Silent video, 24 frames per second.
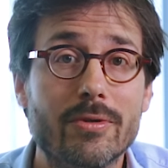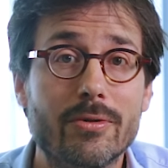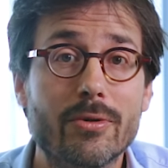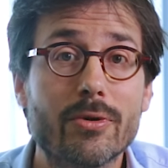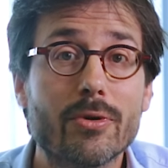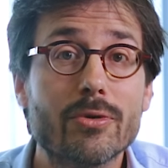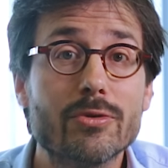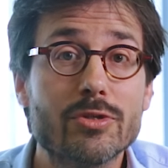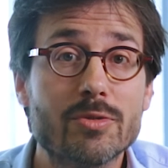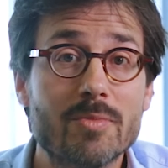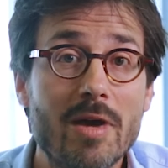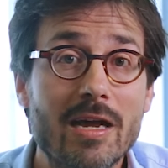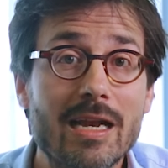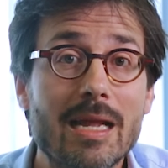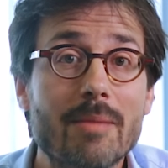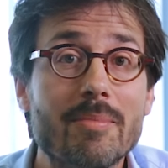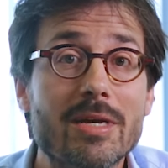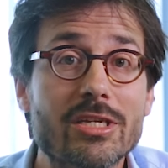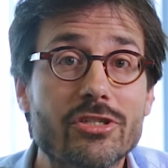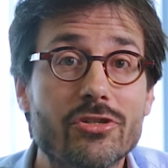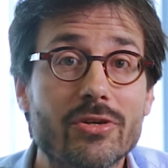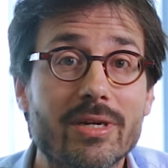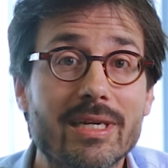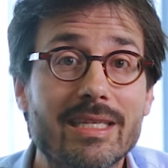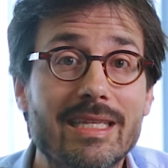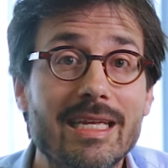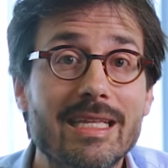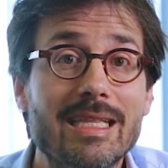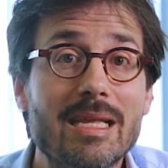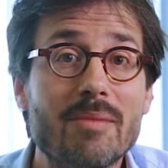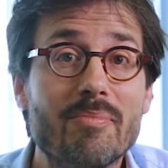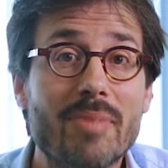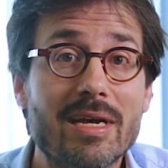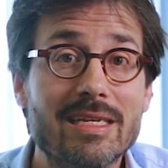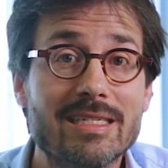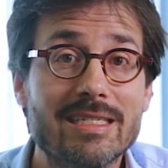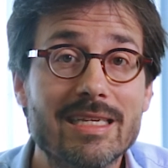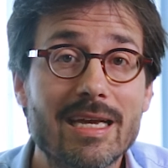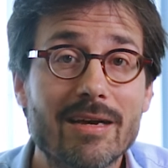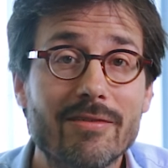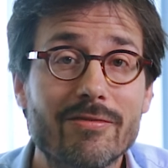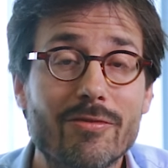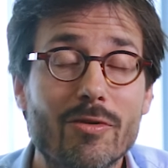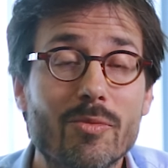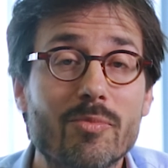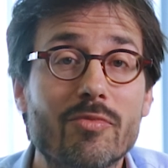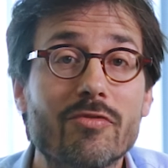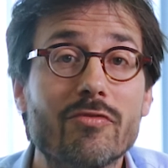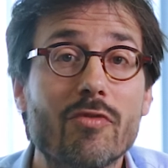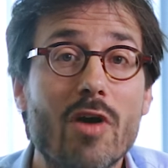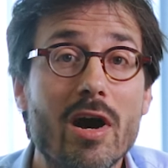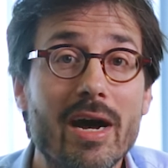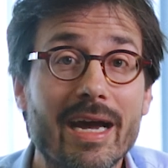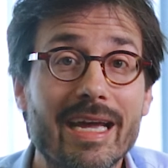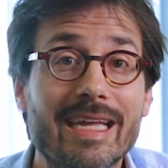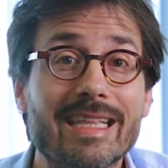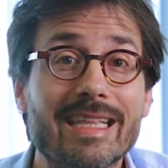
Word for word: heureusement, la majorité des patients vont pouvoir